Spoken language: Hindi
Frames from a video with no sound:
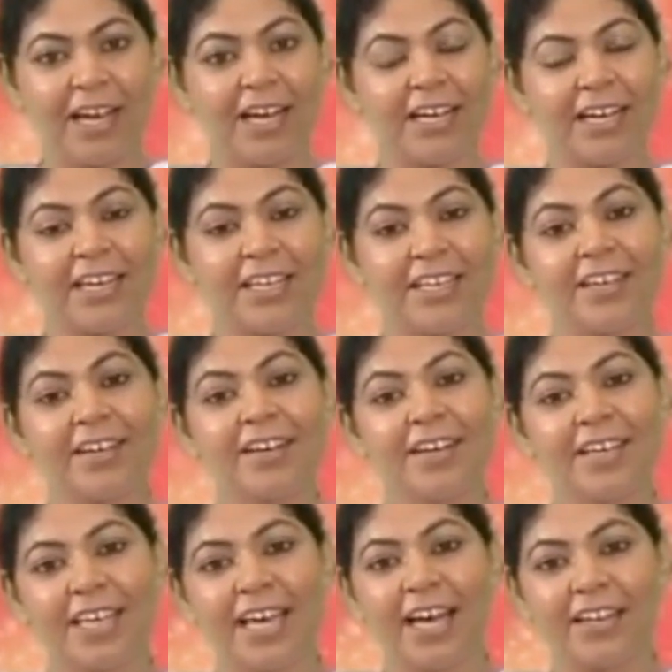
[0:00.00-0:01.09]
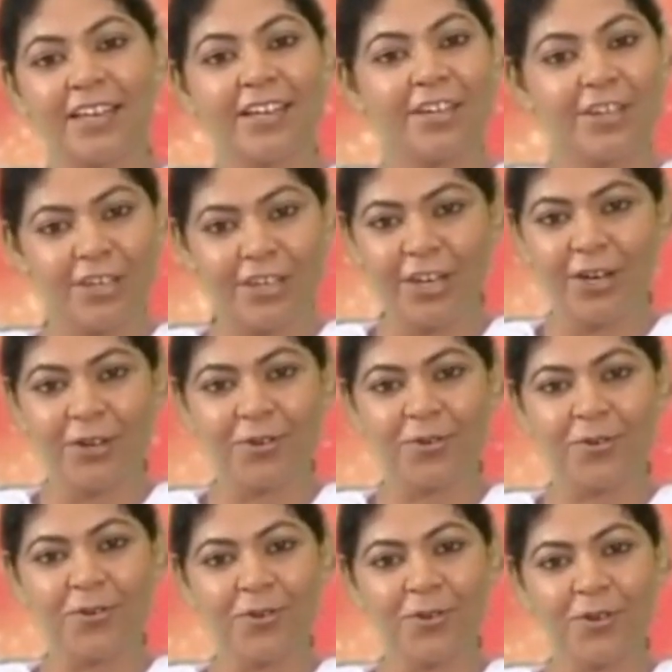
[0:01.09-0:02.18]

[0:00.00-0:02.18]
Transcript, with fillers: अगर यह ज्ञान न हो